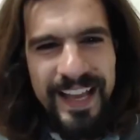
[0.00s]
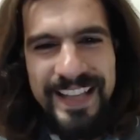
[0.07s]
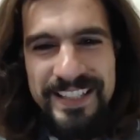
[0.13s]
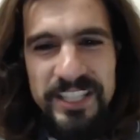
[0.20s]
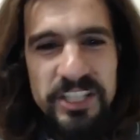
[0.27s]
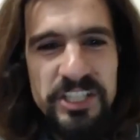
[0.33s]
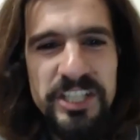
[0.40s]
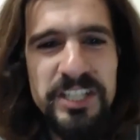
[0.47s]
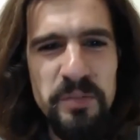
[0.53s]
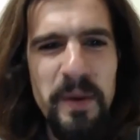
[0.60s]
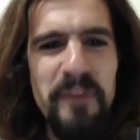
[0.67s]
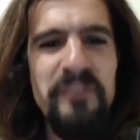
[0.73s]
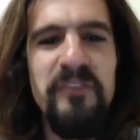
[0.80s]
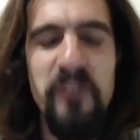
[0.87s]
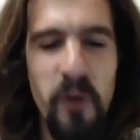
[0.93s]
existisse
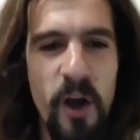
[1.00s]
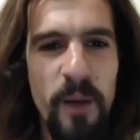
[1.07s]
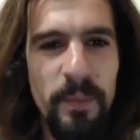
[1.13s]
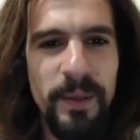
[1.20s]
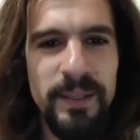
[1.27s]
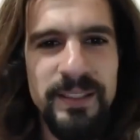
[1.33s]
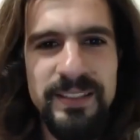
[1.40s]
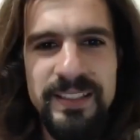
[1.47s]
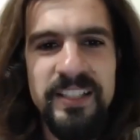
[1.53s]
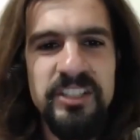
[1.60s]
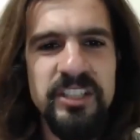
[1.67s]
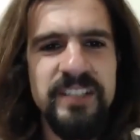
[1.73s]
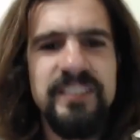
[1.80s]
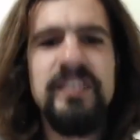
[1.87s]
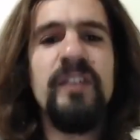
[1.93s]
uma forma
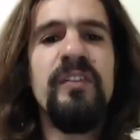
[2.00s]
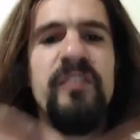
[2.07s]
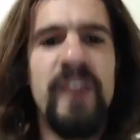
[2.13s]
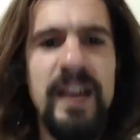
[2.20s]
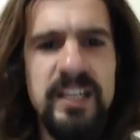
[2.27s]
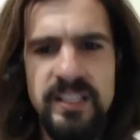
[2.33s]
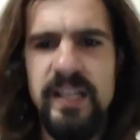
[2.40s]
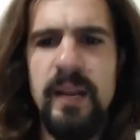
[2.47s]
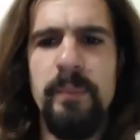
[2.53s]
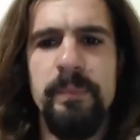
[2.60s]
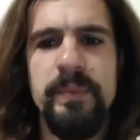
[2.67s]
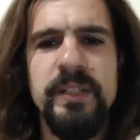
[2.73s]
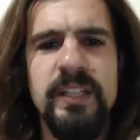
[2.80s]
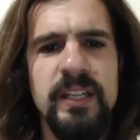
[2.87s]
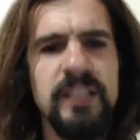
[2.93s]
de que se faz
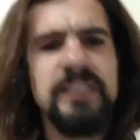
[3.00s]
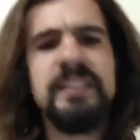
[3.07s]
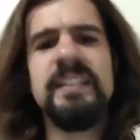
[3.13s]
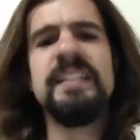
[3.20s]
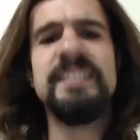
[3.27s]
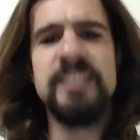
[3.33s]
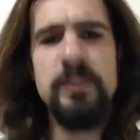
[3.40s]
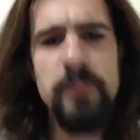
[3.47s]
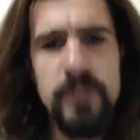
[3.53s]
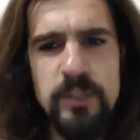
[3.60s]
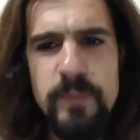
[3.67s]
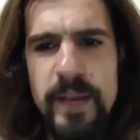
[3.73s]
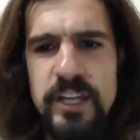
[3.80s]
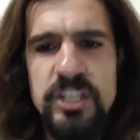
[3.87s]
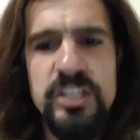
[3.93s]
terapia que
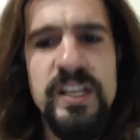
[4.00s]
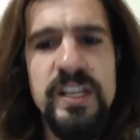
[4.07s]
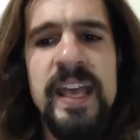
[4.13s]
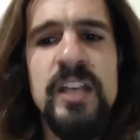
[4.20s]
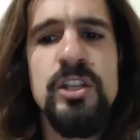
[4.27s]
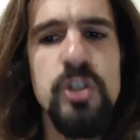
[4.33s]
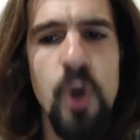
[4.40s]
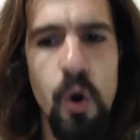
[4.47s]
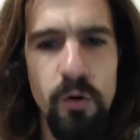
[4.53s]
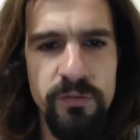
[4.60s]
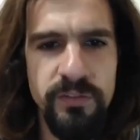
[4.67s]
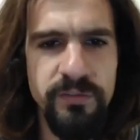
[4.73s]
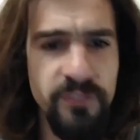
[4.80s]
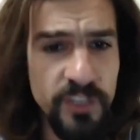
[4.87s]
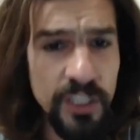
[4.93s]
simplesmente se
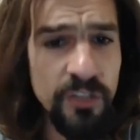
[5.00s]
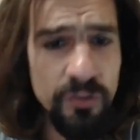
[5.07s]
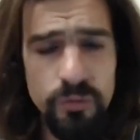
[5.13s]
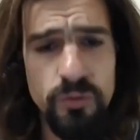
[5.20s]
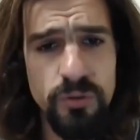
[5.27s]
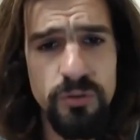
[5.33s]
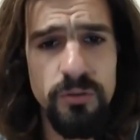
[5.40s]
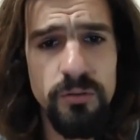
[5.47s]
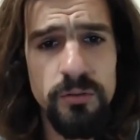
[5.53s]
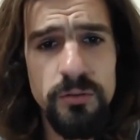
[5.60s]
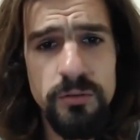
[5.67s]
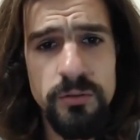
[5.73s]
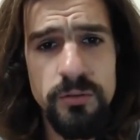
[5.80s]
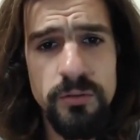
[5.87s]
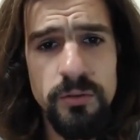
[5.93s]
resolve vícios,
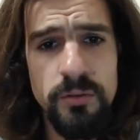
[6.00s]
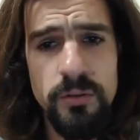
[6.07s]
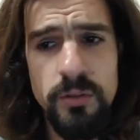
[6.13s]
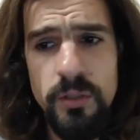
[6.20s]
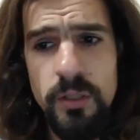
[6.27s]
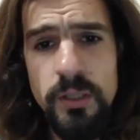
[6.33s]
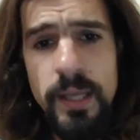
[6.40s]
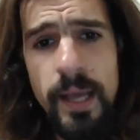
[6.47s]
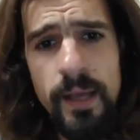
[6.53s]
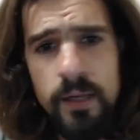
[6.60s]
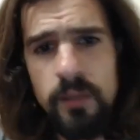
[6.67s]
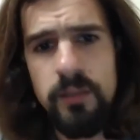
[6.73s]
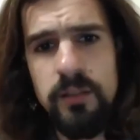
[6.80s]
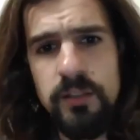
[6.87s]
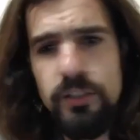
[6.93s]

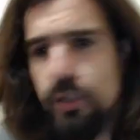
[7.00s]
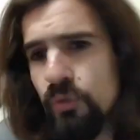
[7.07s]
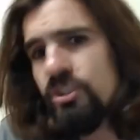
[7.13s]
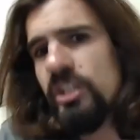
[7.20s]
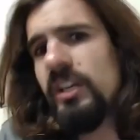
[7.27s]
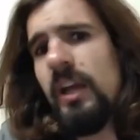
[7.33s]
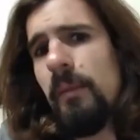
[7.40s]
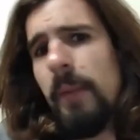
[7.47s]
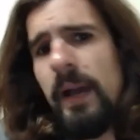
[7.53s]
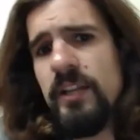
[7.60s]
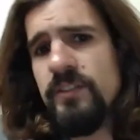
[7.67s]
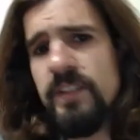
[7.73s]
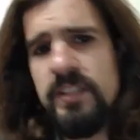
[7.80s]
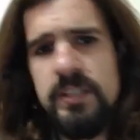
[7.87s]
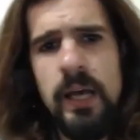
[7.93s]
cara, não tinha
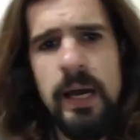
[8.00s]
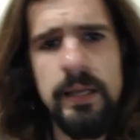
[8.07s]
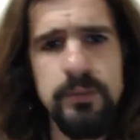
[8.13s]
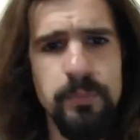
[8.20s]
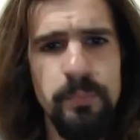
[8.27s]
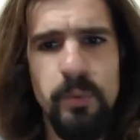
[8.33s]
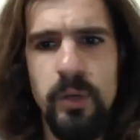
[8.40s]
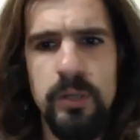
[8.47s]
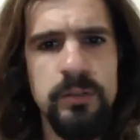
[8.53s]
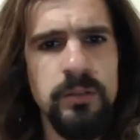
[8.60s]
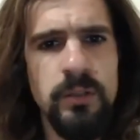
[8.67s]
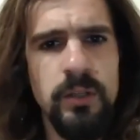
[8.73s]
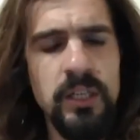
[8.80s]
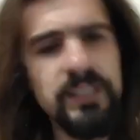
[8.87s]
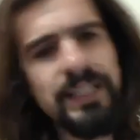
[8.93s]
mais viciado, pô.
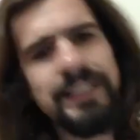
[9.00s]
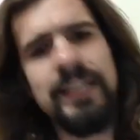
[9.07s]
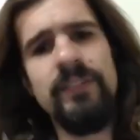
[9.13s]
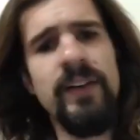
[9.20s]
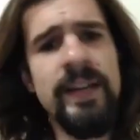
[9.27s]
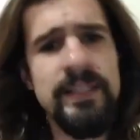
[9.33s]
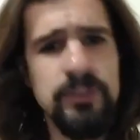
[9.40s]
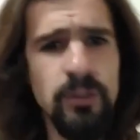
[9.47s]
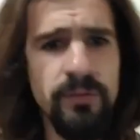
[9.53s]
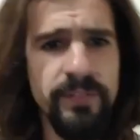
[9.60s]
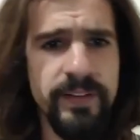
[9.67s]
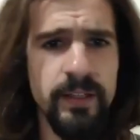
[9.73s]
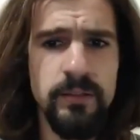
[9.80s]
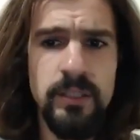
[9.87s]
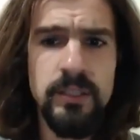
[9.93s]
Já estava
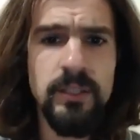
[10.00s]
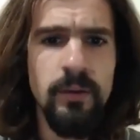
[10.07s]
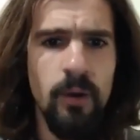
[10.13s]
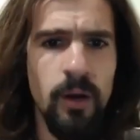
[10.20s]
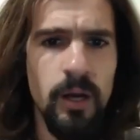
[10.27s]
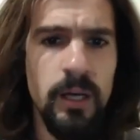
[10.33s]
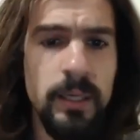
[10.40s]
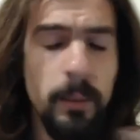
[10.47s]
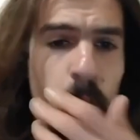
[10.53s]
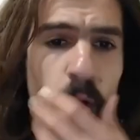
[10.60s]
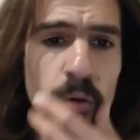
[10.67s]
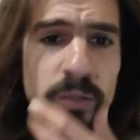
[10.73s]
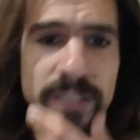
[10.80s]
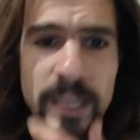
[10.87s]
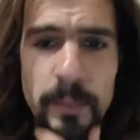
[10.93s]
resolvendo. Ó,
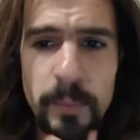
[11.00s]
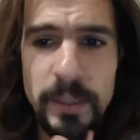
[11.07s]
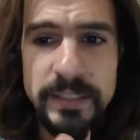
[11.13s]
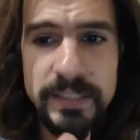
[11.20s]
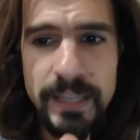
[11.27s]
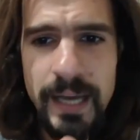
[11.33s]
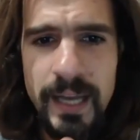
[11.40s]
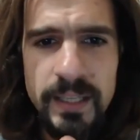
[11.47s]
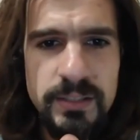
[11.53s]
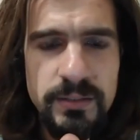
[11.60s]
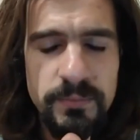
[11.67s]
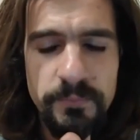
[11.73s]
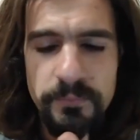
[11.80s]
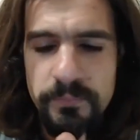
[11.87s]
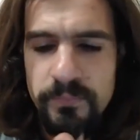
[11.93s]
pouco tempo
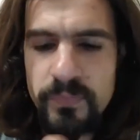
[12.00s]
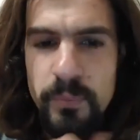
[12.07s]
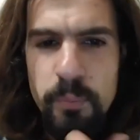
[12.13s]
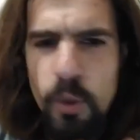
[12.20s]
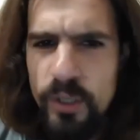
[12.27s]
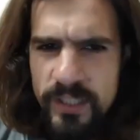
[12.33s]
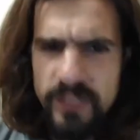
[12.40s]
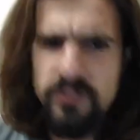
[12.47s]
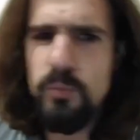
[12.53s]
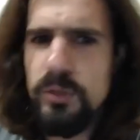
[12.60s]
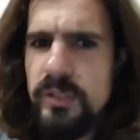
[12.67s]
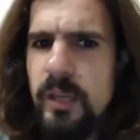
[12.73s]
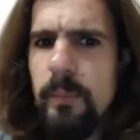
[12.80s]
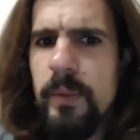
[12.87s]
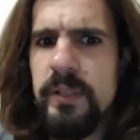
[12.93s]
atrás,
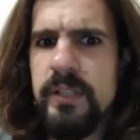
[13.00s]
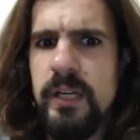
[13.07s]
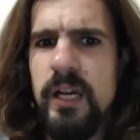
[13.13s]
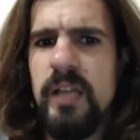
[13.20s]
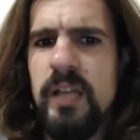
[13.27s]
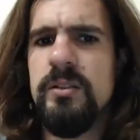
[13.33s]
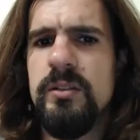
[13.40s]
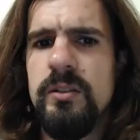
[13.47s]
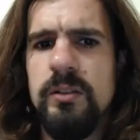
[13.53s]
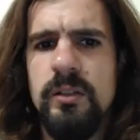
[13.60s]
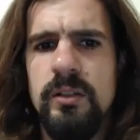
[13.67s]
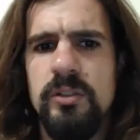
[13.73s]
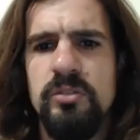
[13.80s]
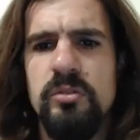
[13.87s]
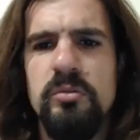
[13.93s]
pouquíssimo tempo atrás,
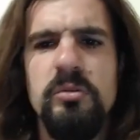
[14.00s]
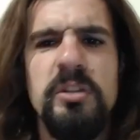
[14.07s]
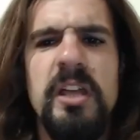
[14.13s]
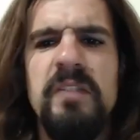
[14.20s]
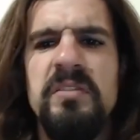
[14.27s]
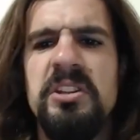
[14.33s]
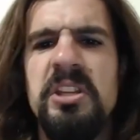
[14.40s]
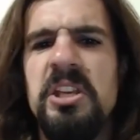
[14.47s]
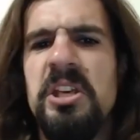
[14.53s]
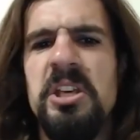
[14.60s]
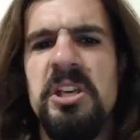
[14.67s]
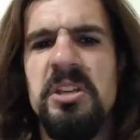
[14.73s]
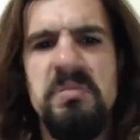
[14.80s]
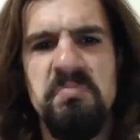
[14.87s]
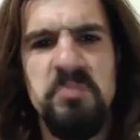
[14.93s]
isso não deve
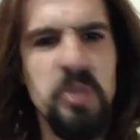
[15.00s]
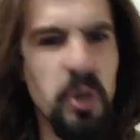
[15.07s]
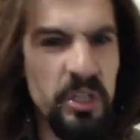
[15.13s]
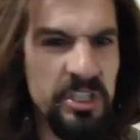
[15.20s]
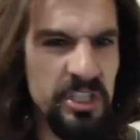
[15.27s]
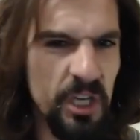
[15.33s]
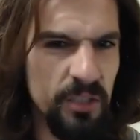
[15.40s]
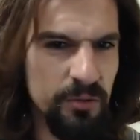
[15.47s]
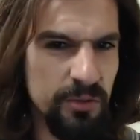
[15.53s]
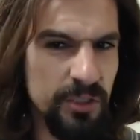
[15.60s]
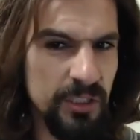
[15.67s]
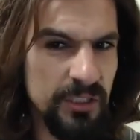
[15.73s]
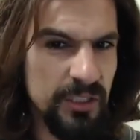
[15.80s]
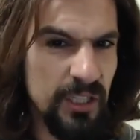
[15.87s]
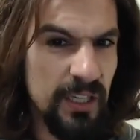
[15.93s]
ter dois
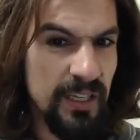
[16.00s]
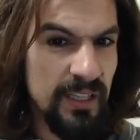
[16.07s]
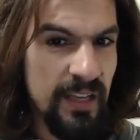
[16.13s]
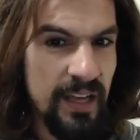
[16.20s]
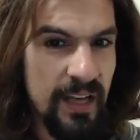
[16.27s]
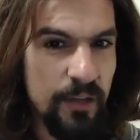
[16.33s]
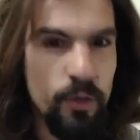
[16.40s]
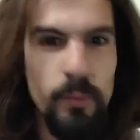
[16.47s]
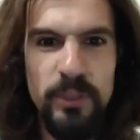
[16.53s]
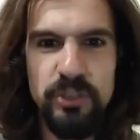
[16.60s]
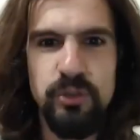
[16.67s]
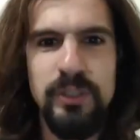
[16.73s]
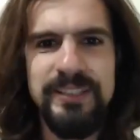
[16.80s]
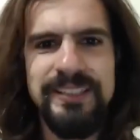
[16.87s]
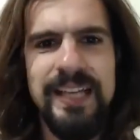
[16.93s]
anos, ah,
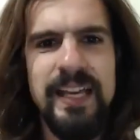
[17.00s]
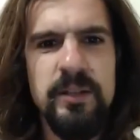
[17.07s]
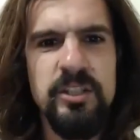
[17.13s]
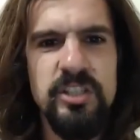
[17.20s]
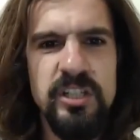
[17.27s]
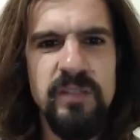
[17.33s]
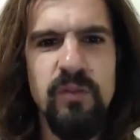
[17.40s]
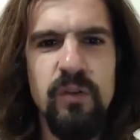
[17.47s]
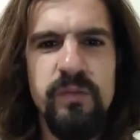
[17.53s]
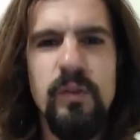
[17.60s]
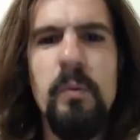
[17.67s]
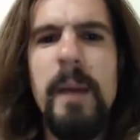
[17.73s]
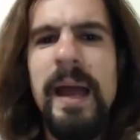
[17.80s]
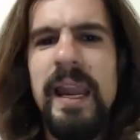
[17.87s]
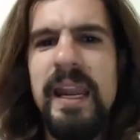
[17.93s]
começou a sair,
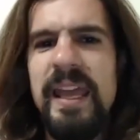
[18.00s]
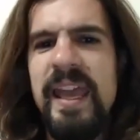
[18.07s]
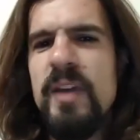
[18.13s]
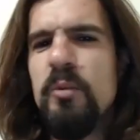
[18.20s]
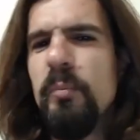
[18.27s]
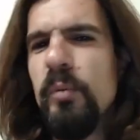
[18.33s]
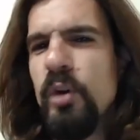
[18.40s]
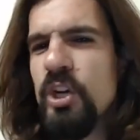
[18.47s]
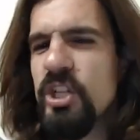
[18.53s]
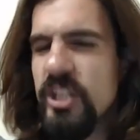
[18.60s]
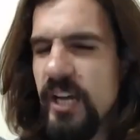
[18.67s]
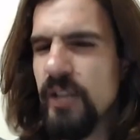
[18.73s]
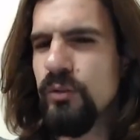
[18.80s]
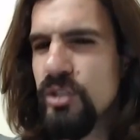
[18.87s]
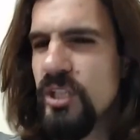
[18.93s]
desenvolver uma lei, um
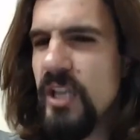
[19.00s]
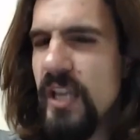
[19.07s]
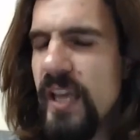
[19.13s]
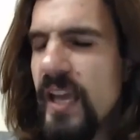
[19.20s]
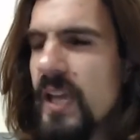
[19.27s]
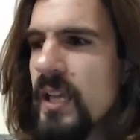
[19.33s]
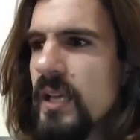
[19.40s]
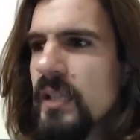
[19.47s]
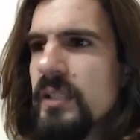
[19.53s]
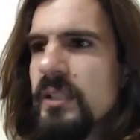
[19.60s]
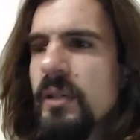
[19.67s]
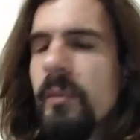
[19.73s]
projeto de lei